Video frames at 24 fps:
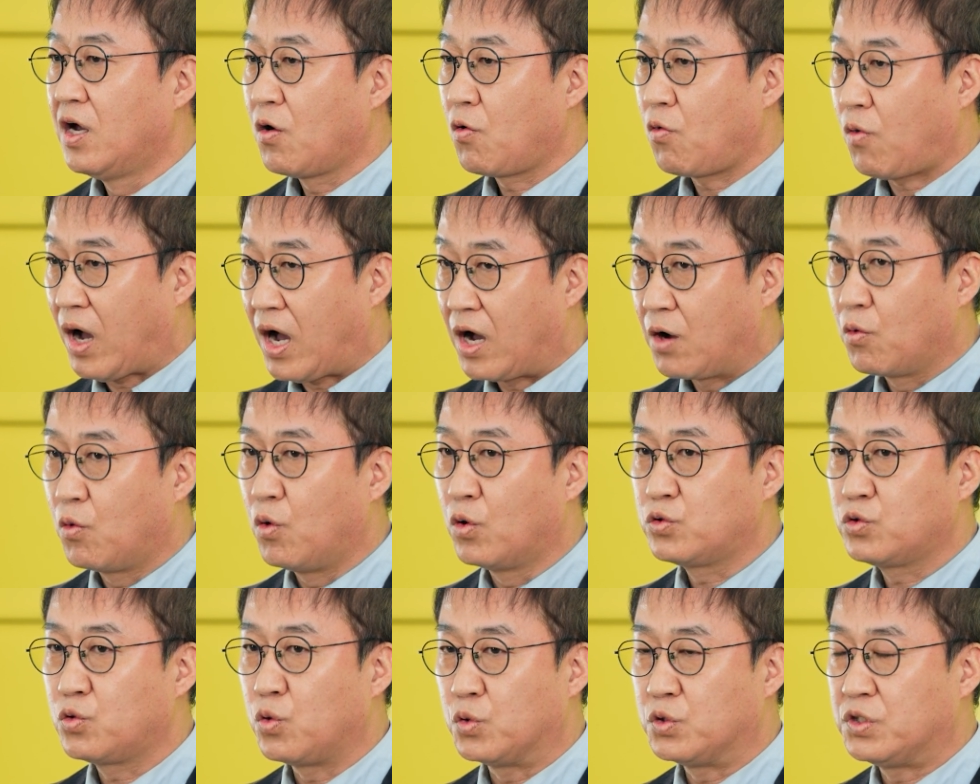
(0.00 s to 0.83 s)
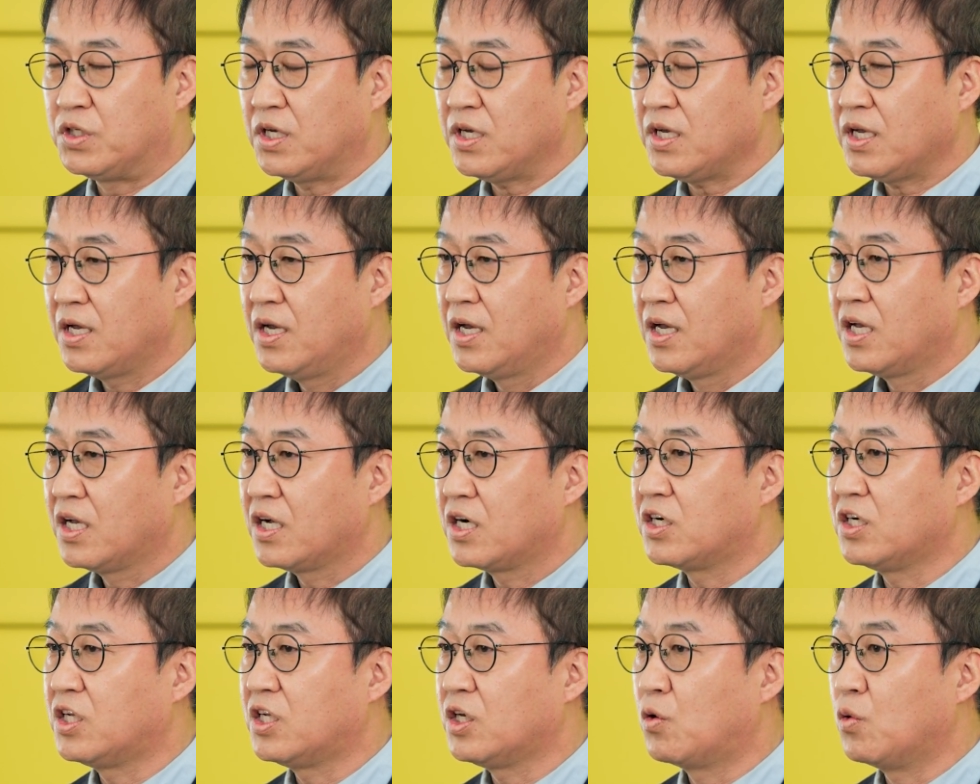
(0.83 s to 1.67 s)
광고 조직
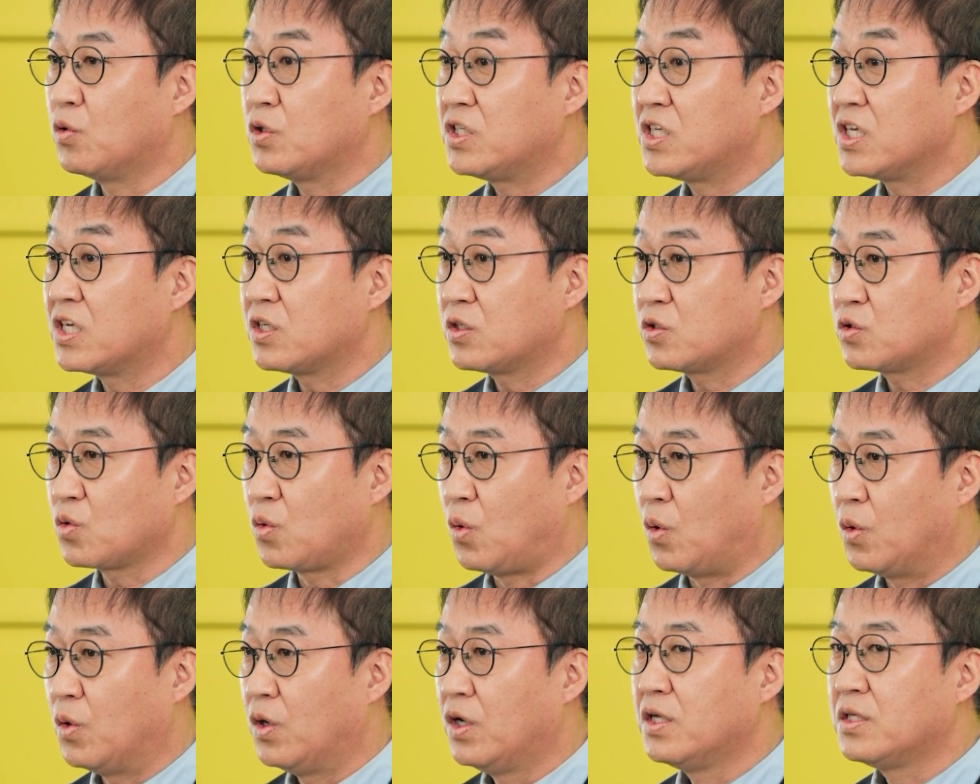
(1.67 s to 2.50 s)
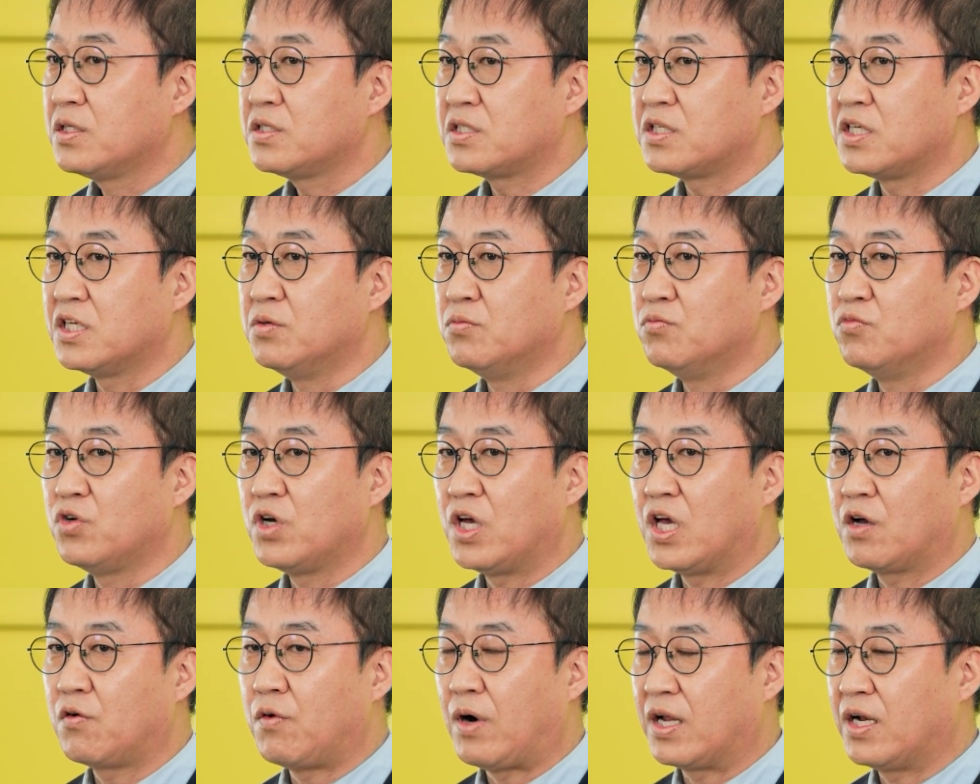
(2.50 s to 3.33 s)
그리고 직종 직무에
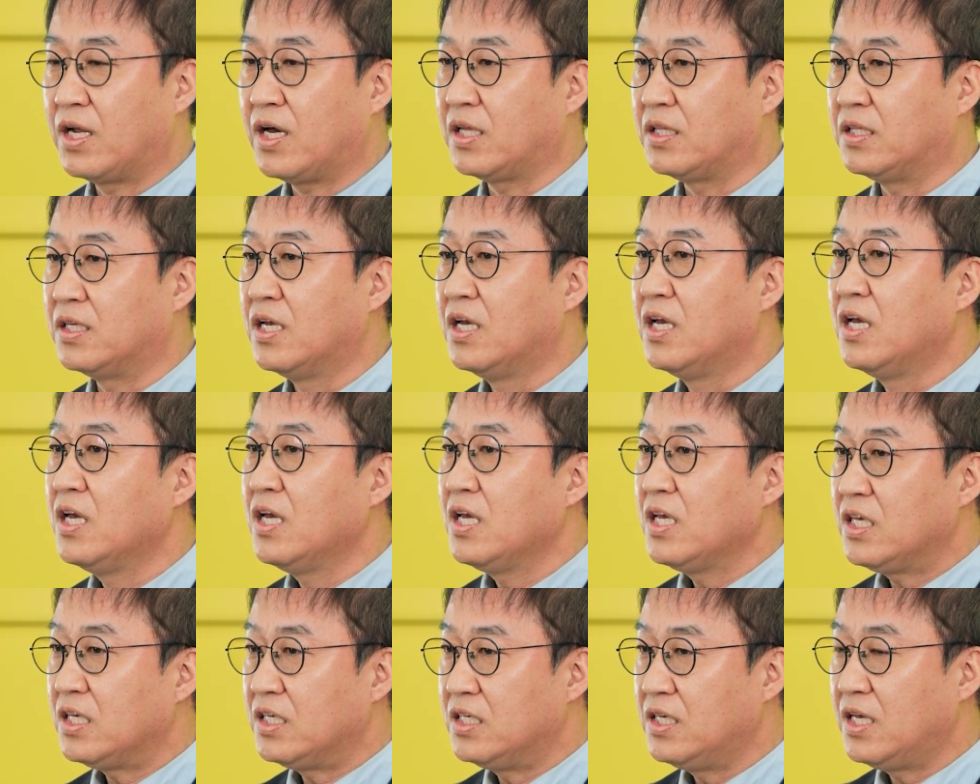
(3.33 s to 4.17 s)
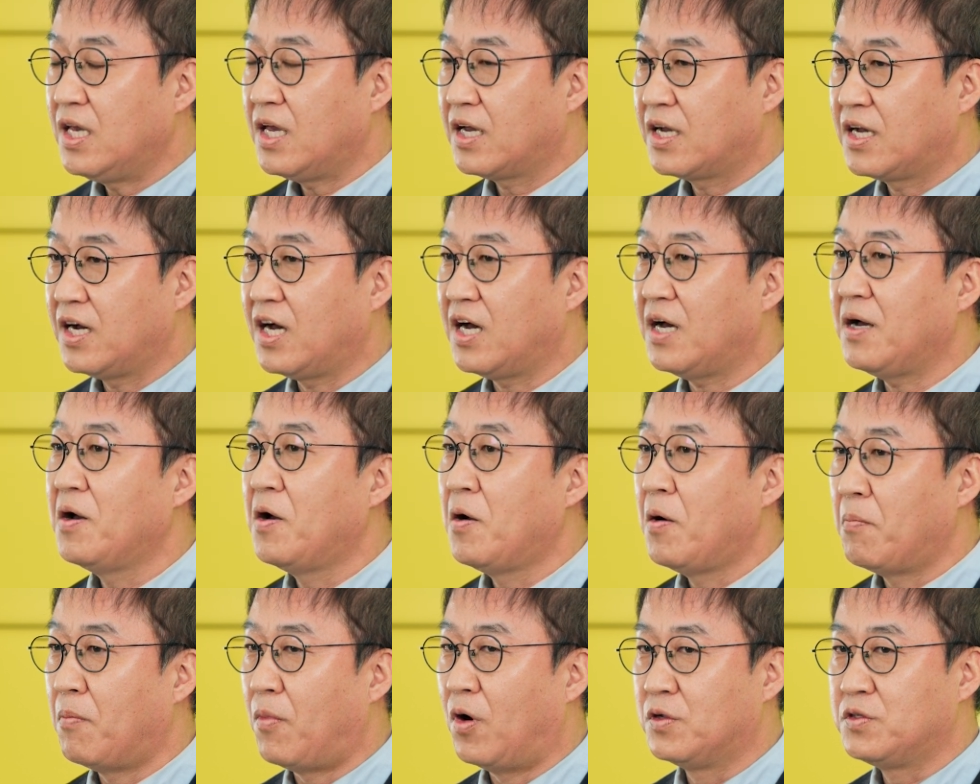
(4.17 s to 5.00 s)
관한 이해가
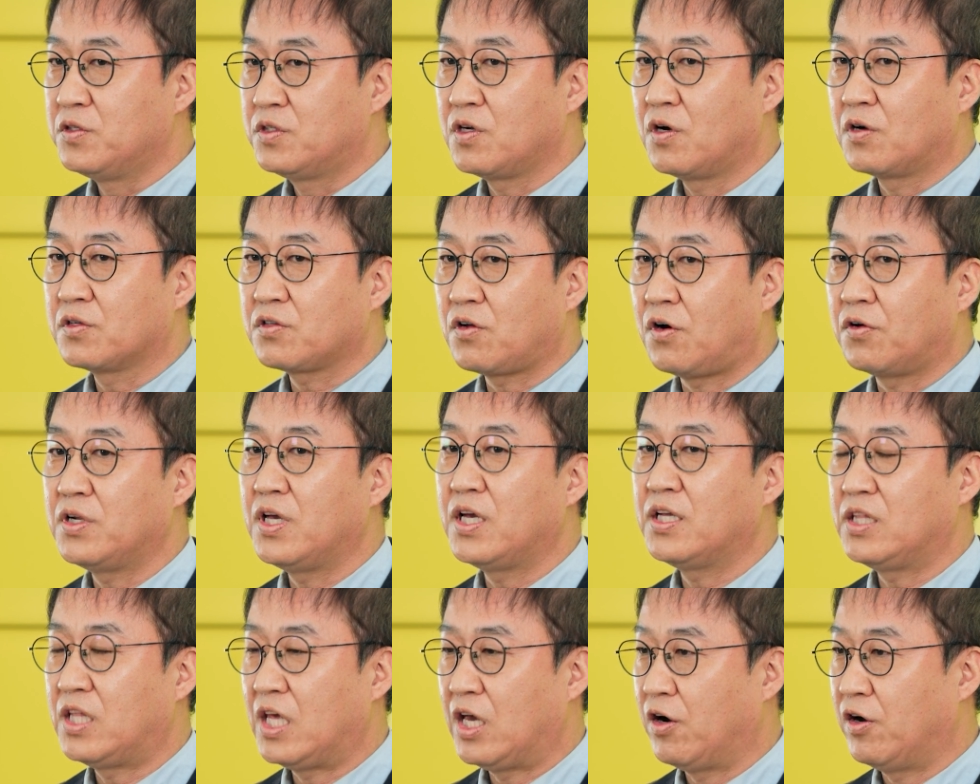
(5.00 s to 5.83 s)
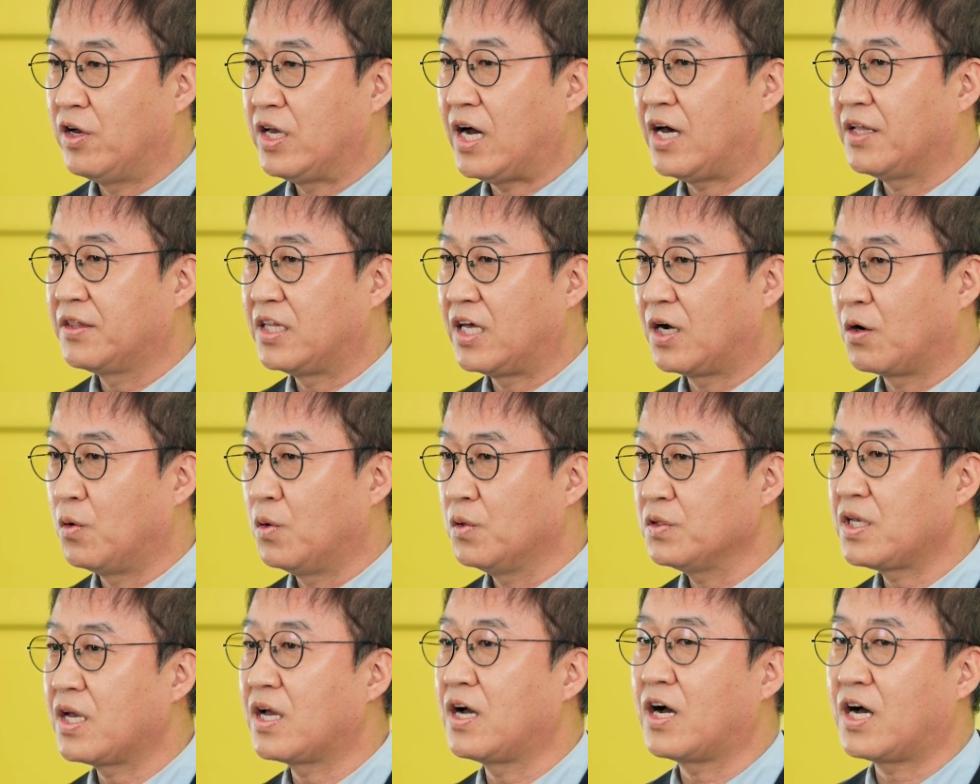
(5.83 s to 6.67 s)
먼저 선행되어야 한다고
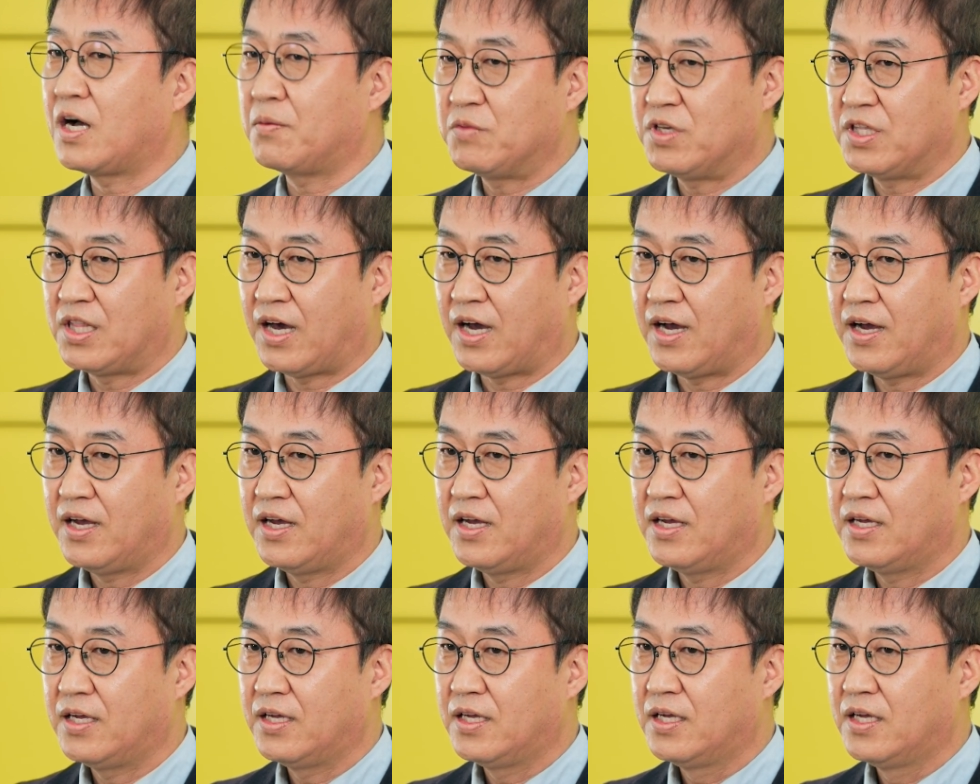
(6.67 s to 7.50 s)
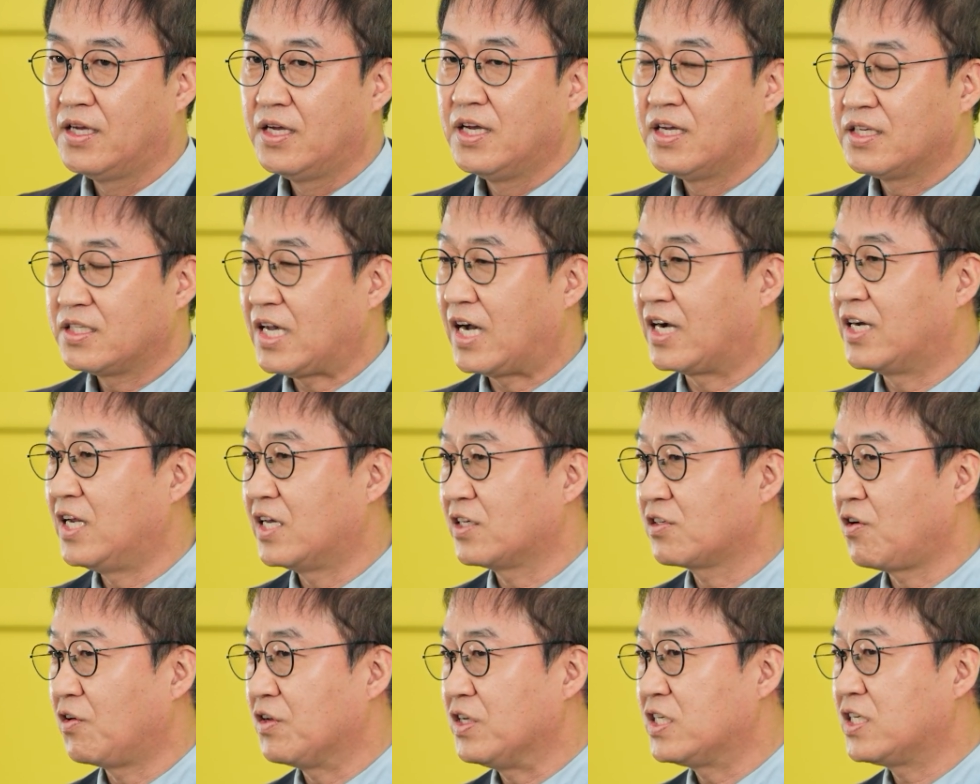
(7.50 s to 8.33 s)
생각합니다. 자,
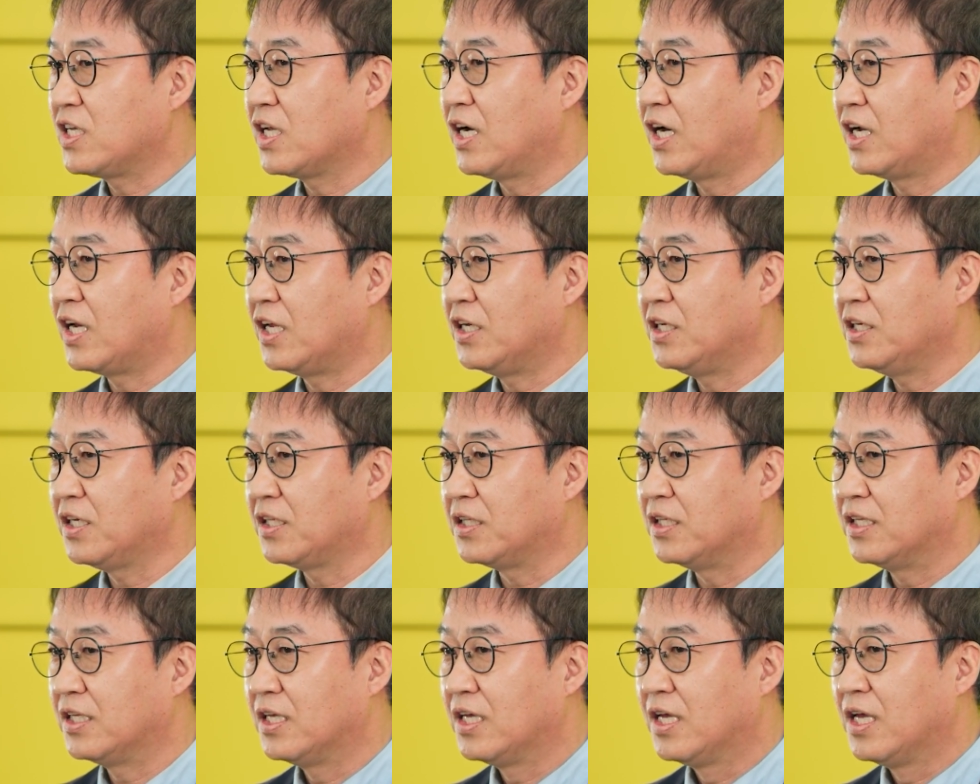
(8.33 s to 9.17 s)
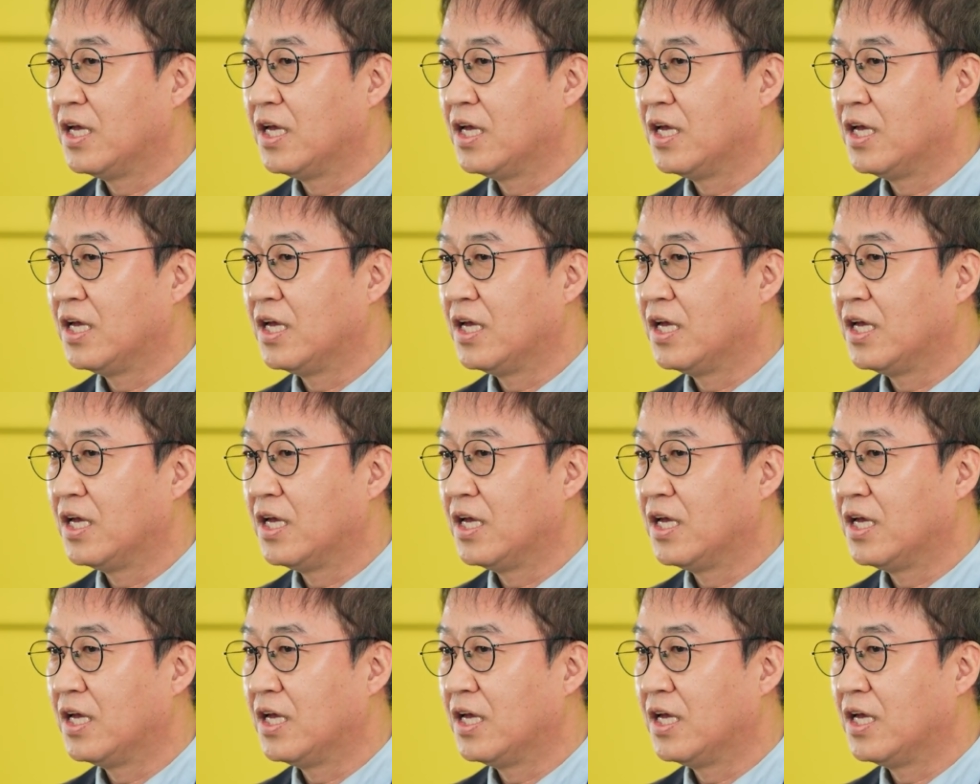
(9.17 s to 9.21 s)
그래서 이 시간에는